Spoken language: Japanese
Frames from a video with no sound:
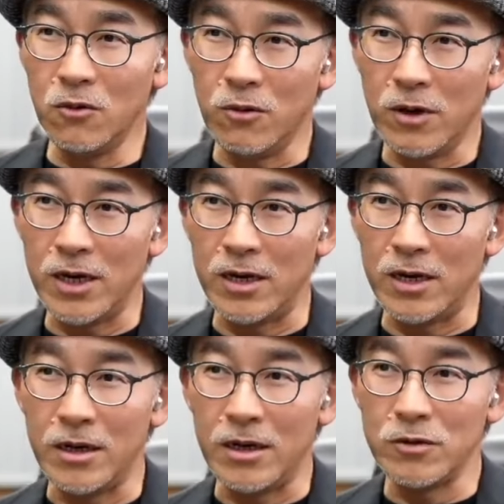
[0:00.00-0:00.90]

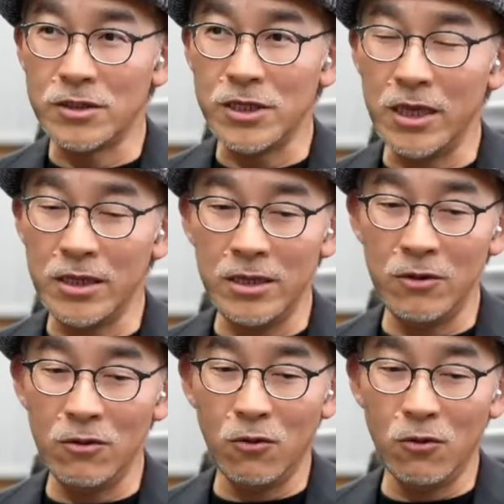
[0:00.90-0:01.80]
は、あの、最近
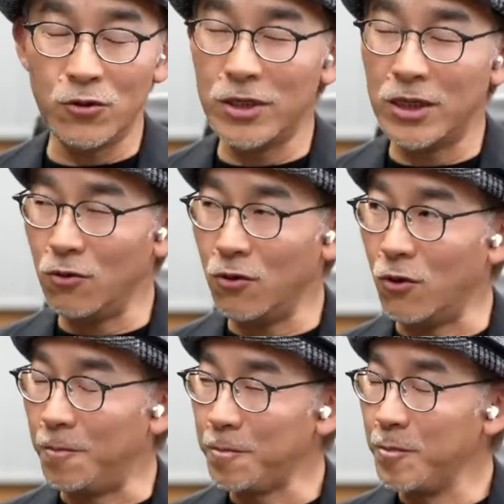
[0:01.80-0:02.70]
の放送だ
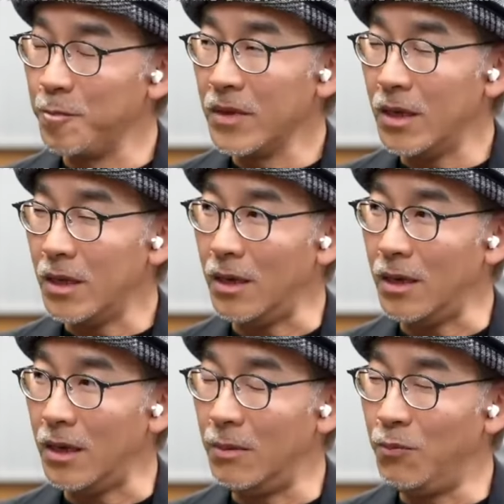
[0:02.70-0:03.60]
と、
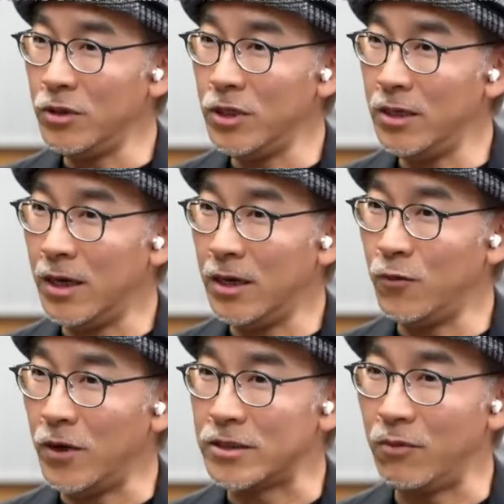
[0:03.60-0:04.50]
えー、ボディが
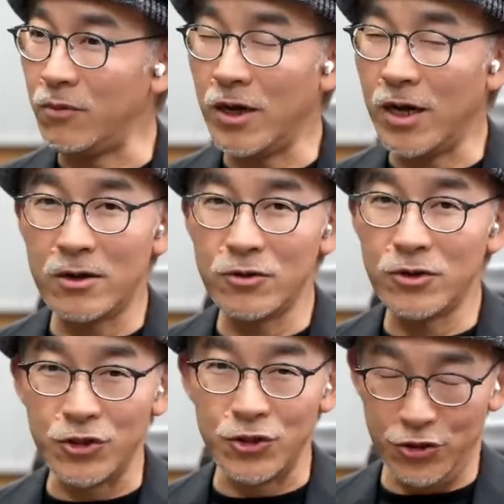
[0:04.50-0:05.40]

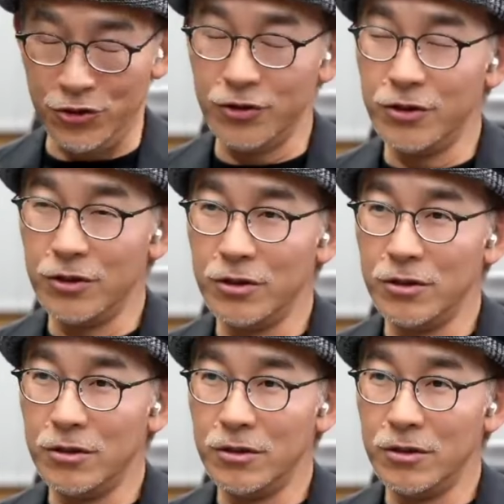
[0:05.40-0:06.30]
α7R2
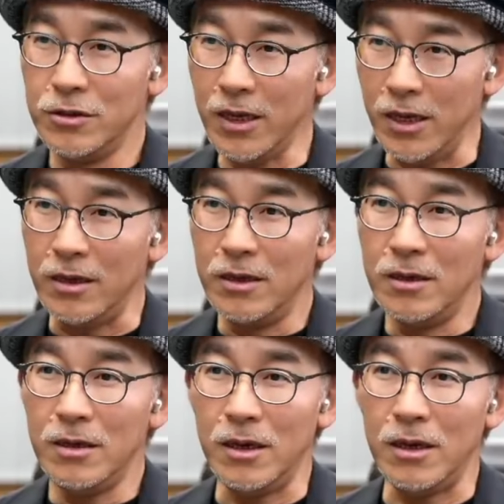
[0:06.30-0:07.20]
で、
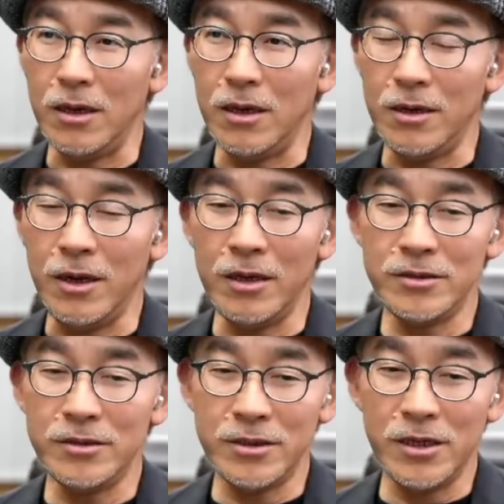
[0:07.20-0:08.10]
えー、
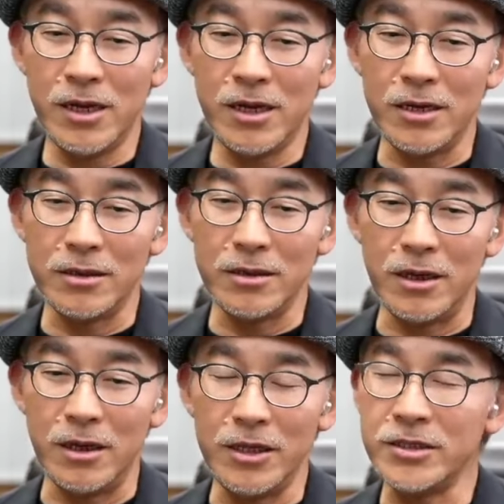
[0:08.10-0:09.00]
レンズが、
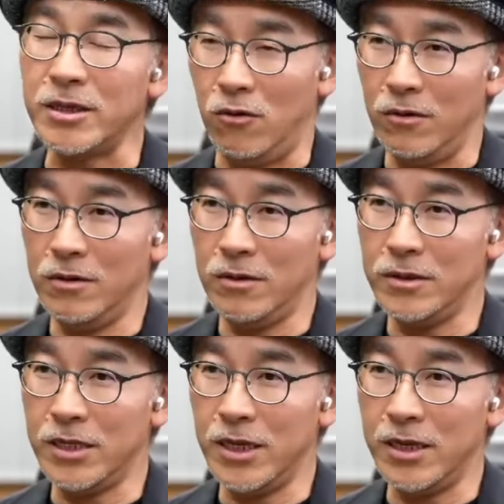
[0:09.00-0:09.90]
えー、ディスタゴ
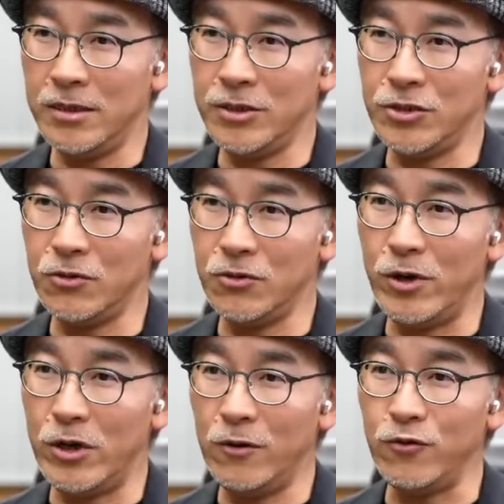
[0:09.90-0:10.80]
ン、
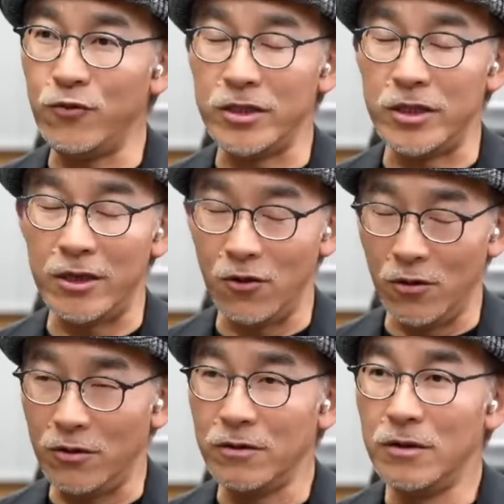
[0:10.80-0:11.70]
35mm の
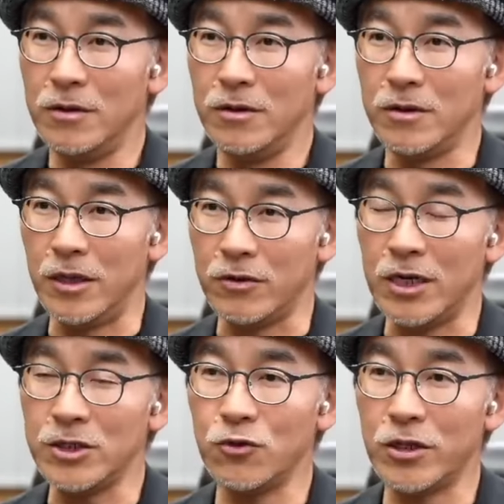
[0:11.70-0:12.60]
F1.4 っていう
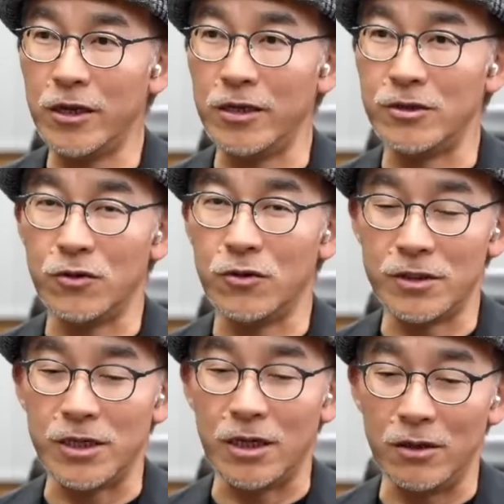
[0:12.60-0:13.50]
単焦点レンズを
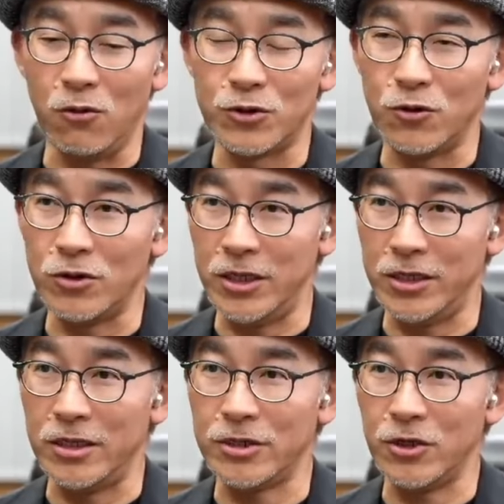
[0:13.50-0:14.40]
使って放送してい
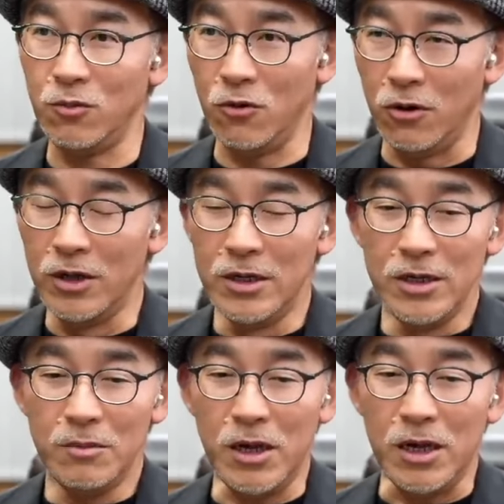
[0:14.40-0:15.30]
たんですけども、
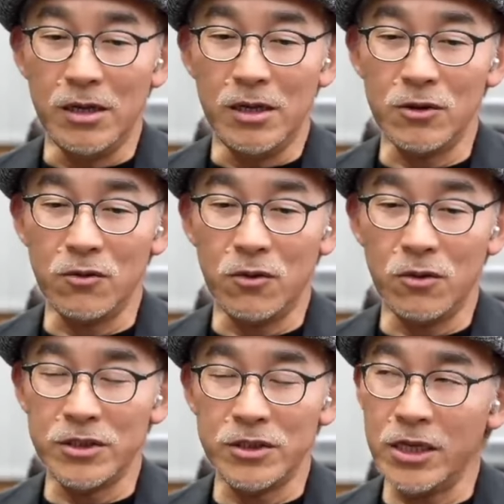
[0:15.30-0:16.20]
まあ、あ
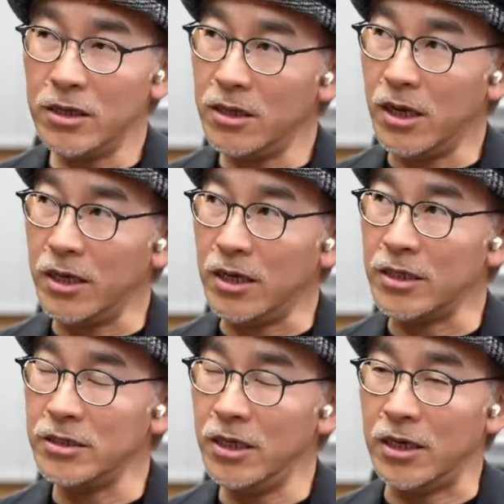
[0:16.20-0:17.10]
の、前回か
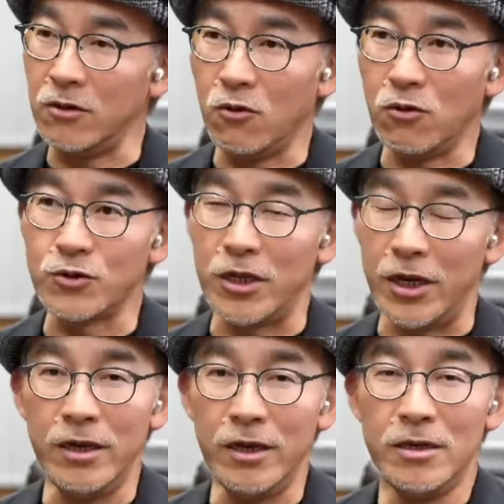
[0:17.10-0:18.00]
前々回の放送で
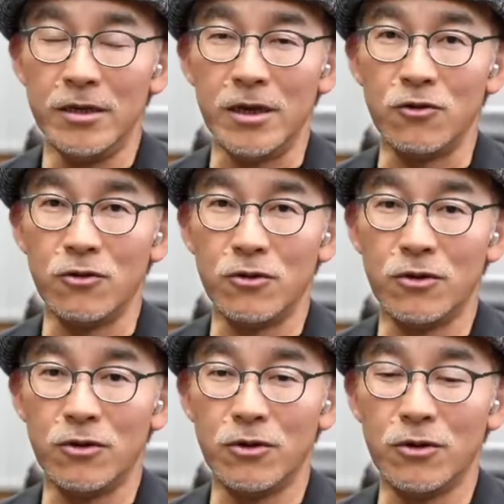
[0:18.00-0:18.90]
ね、あ
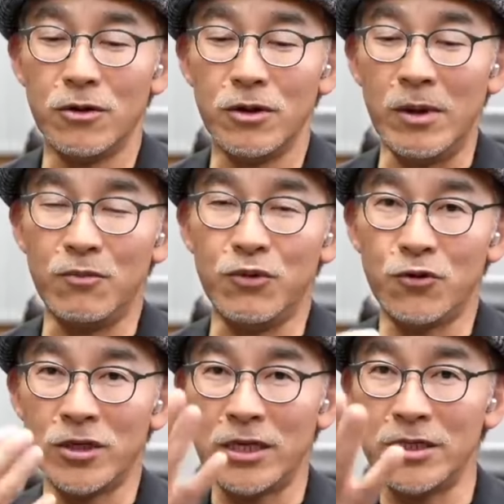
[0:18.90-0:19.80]
のー、今部
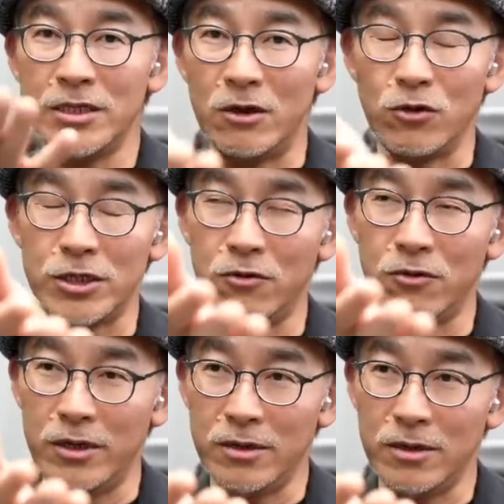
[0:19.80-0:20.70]
長が撮影しているこちら
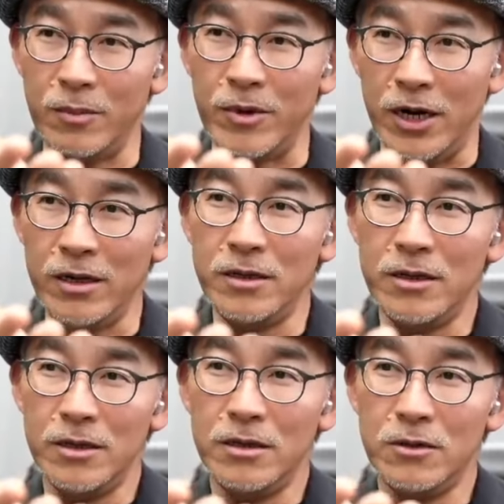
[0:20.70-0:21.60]
のカメラ
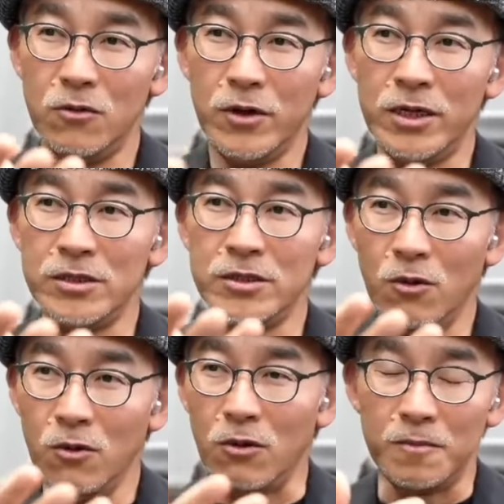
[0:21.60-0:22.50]
のレンズ
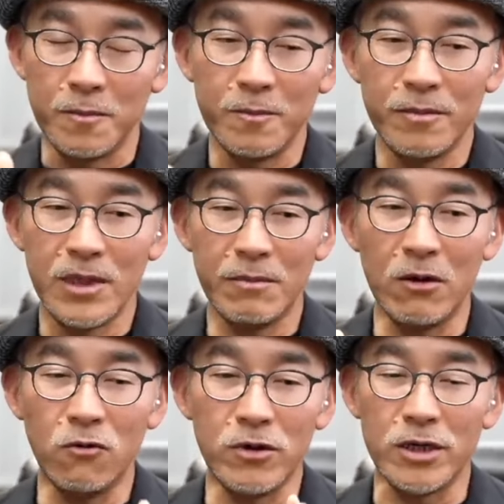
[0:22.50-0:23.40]
を、ま
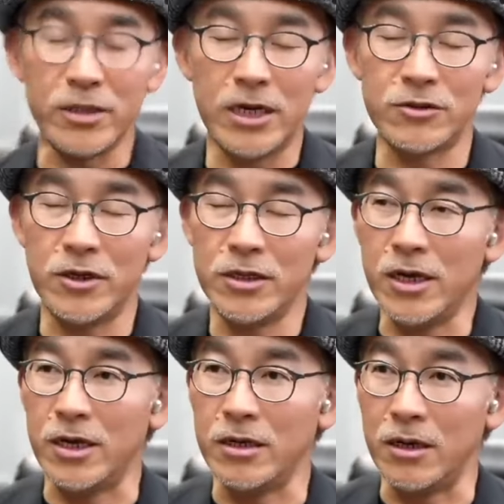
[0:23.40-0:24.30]
あ、今回新しくれ
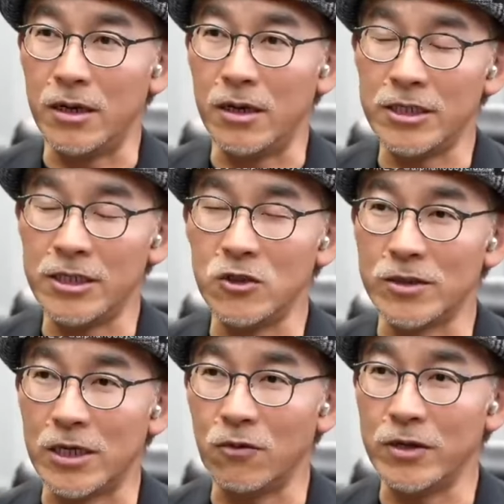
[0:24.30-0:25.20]
た、えー、
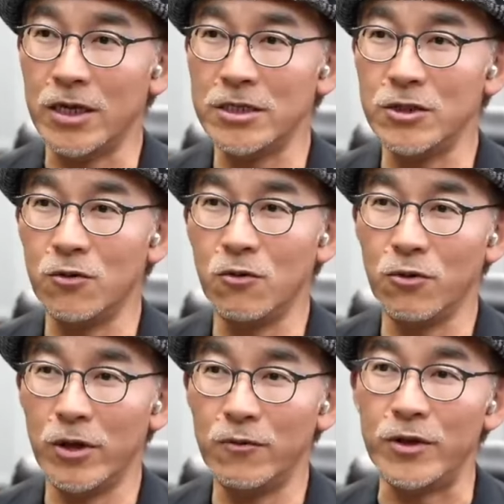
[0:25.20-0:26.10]
シグマさんの2845
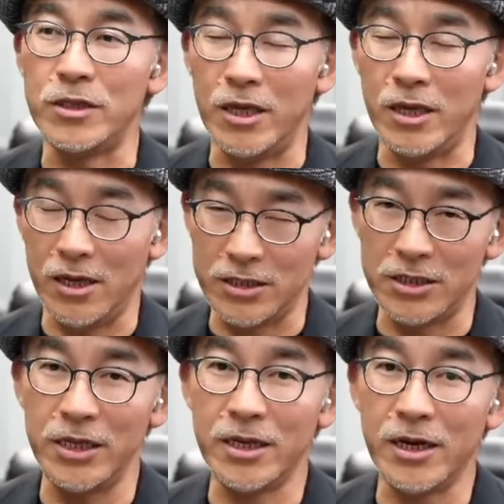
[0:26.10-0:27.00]
の F1.8
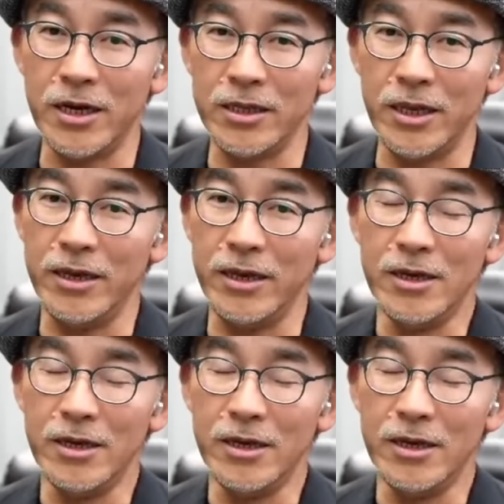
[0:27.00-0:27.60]
に変えて、